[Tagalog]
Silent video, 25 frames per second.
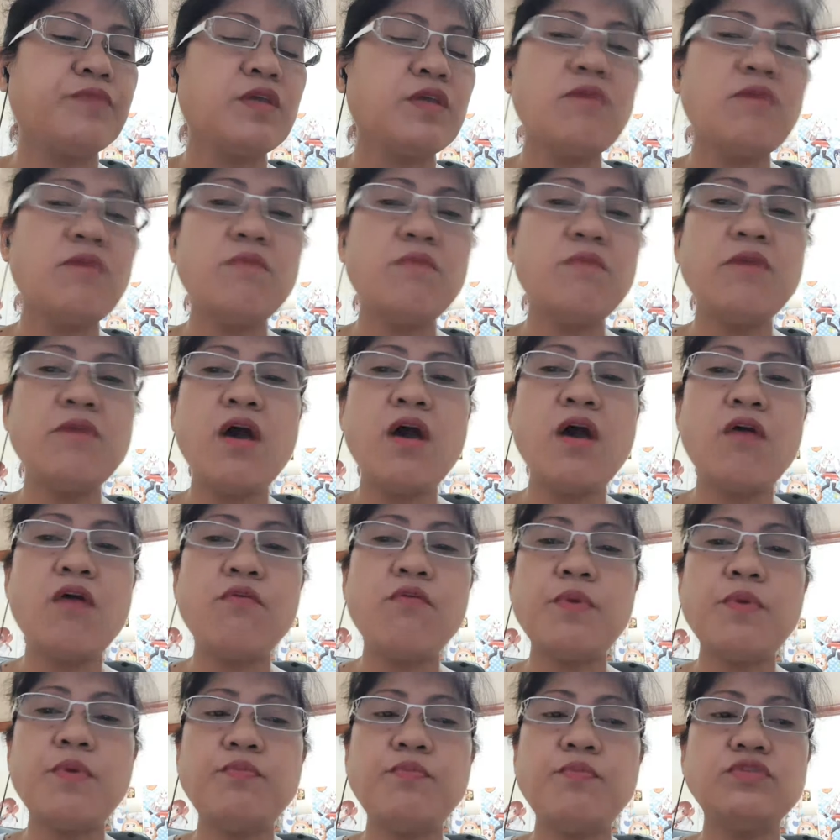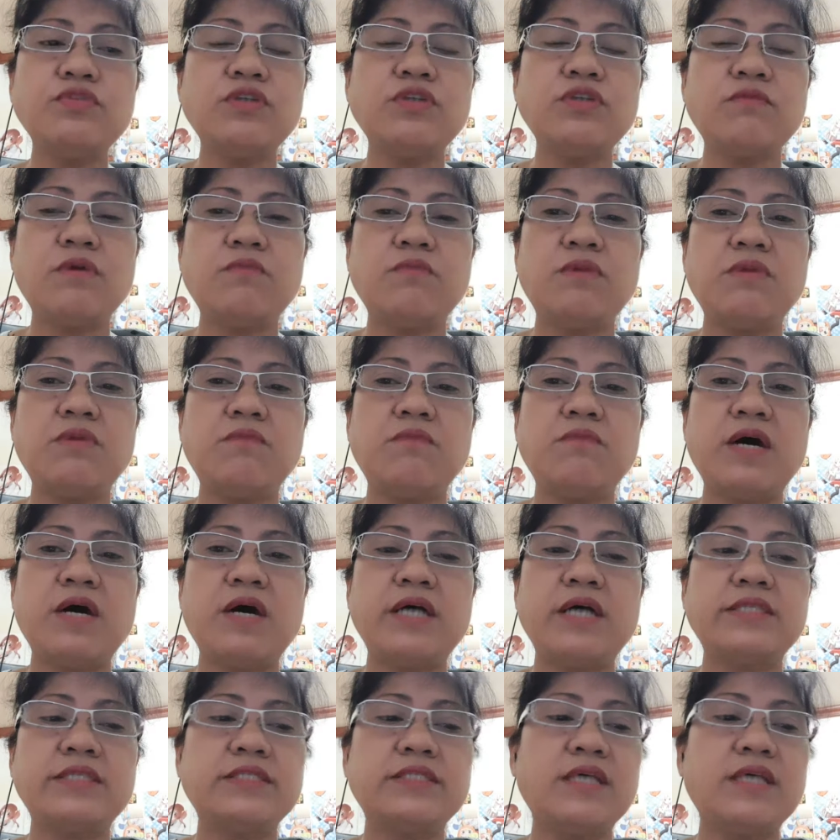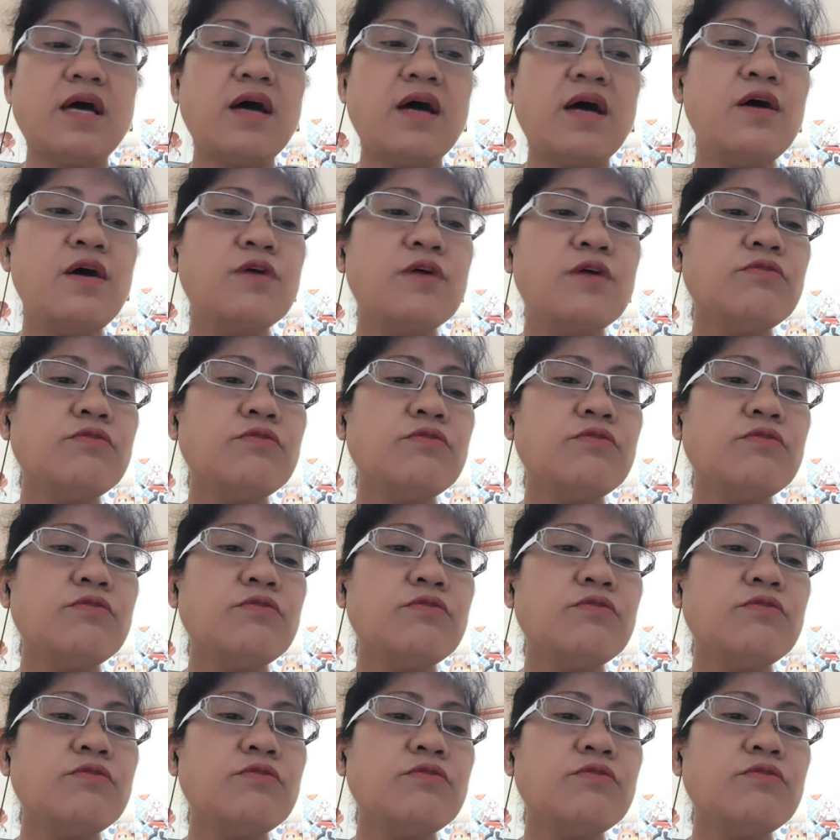Mamaya ko pa po siya mababasa.